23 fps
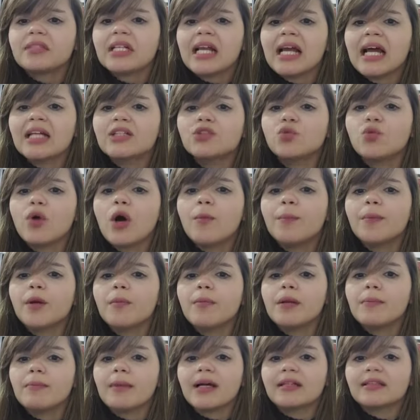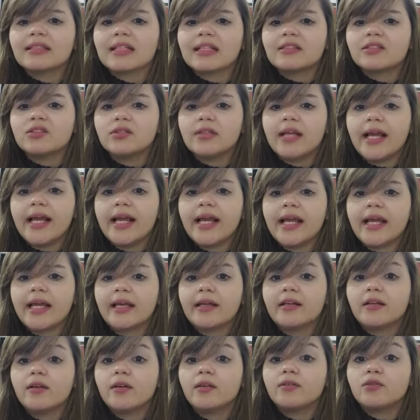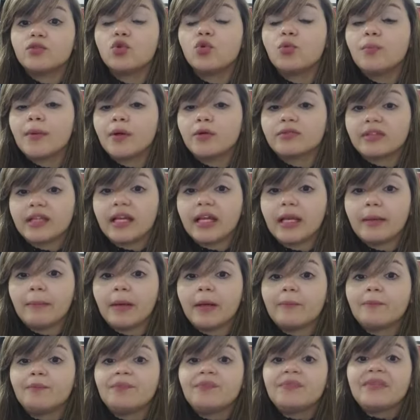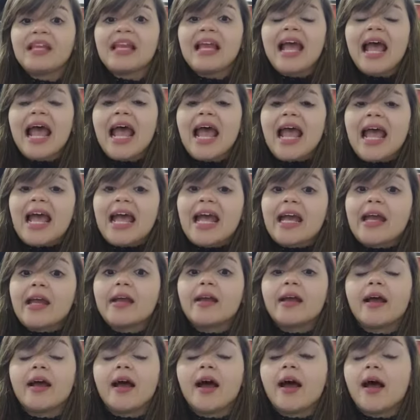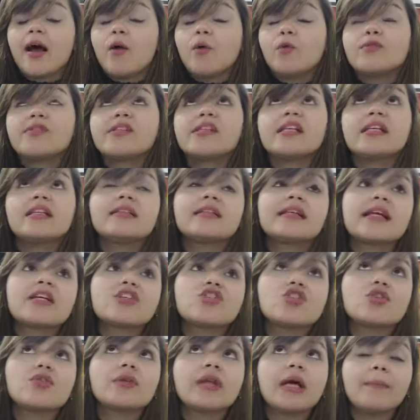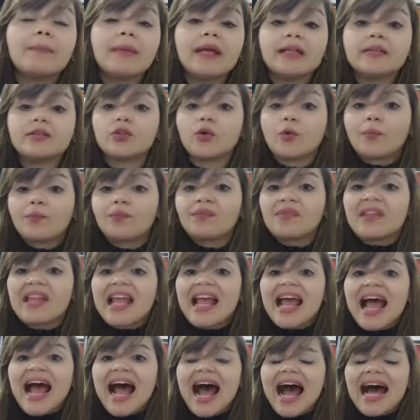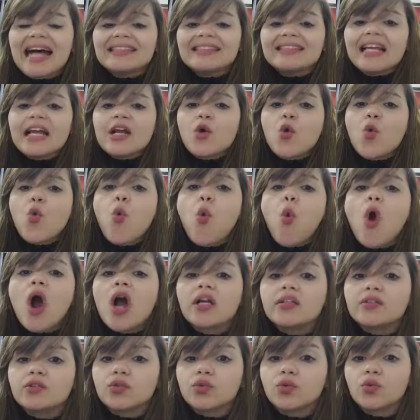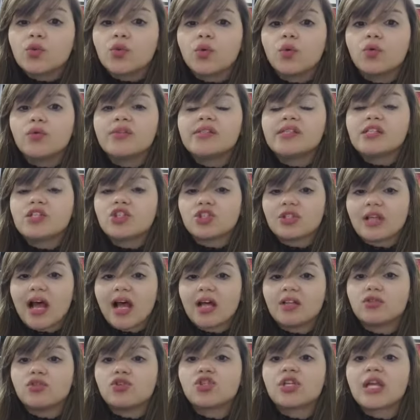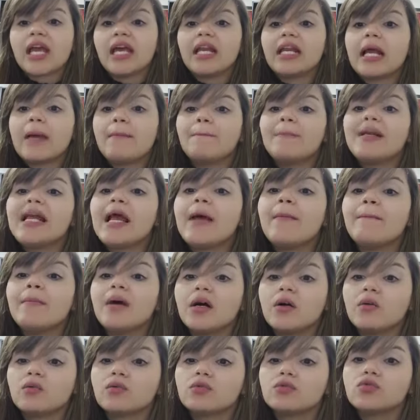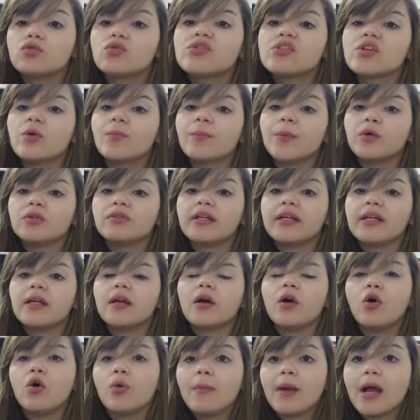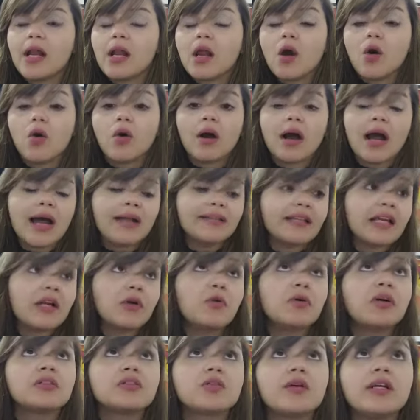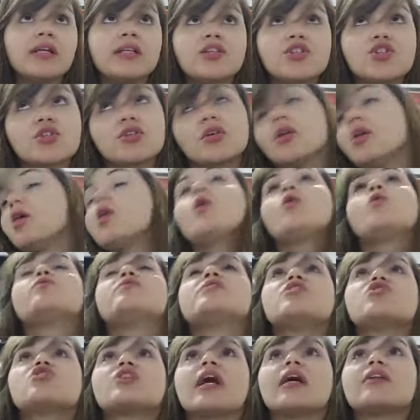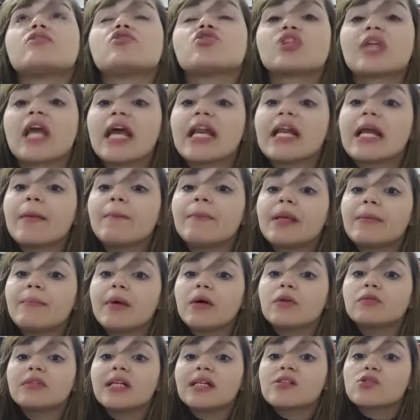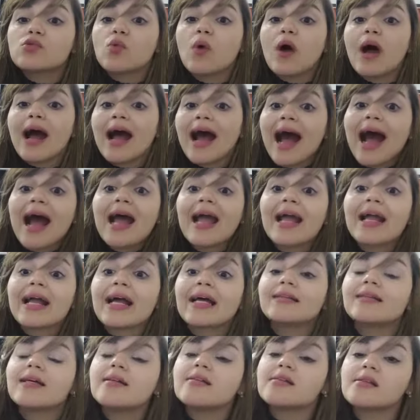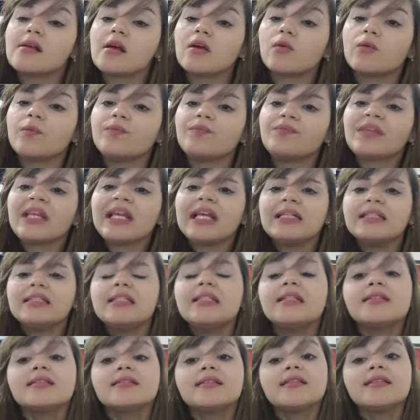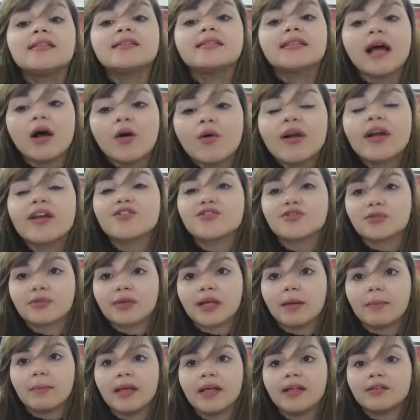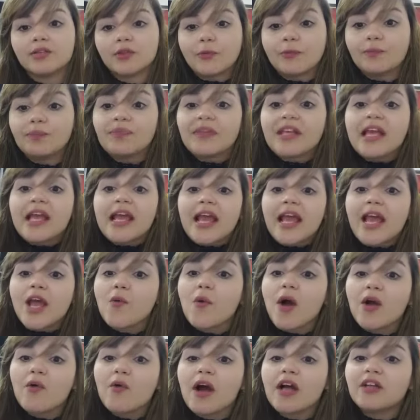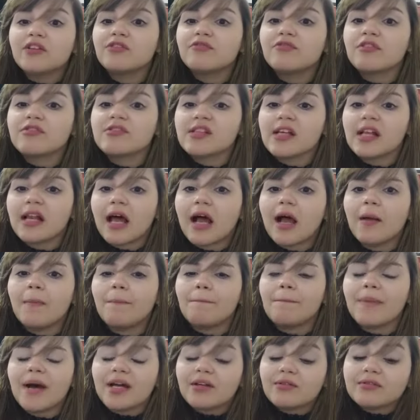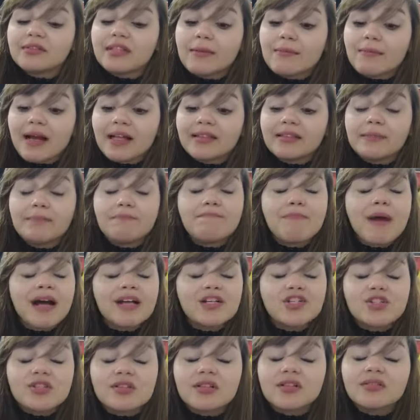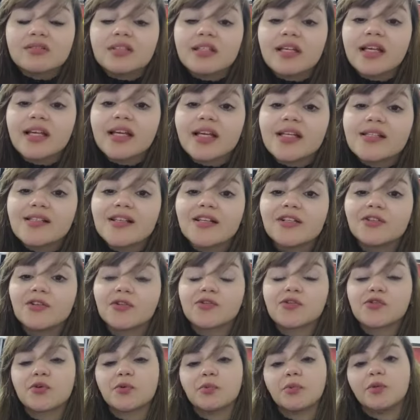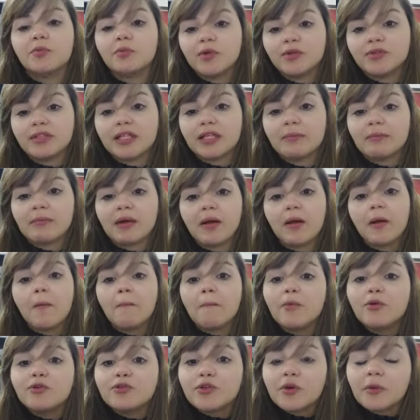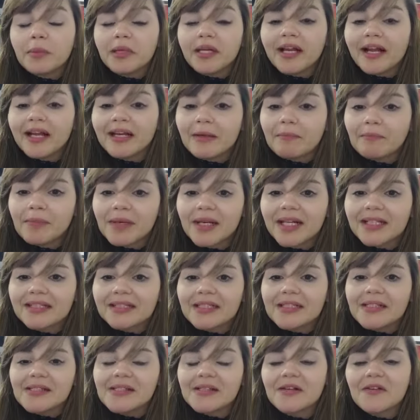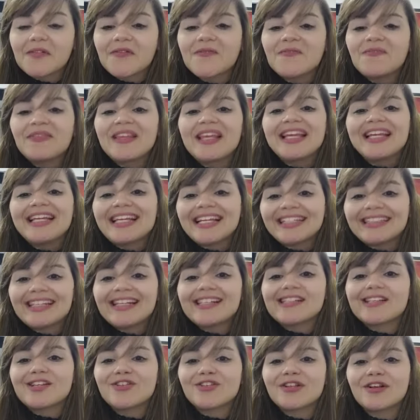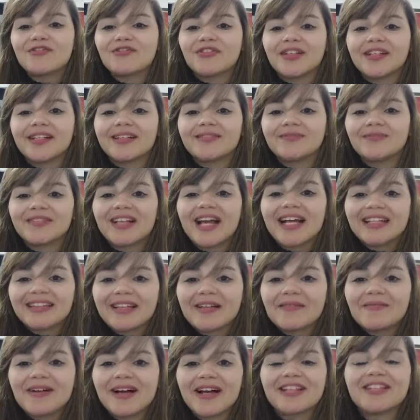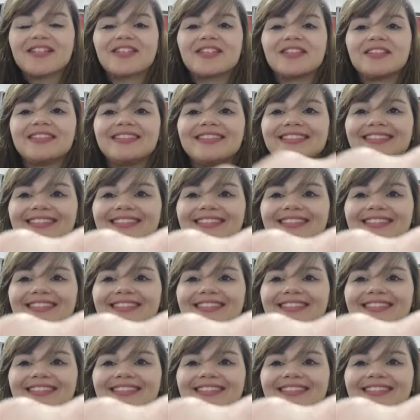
a atual problemática é, do meu tema é o seguinte questionamento: até quanto os estados querem abrir mão do seu poder, ou melhor, até quanto eles, os estados querem abrir mão da sua arrecadação. Diante de tal questionamento, eu aguardo você lá para um debate bastante enriquecedor sobre o meu tema. Muito obrigada pela atenção e até sexta-feira. Até mais!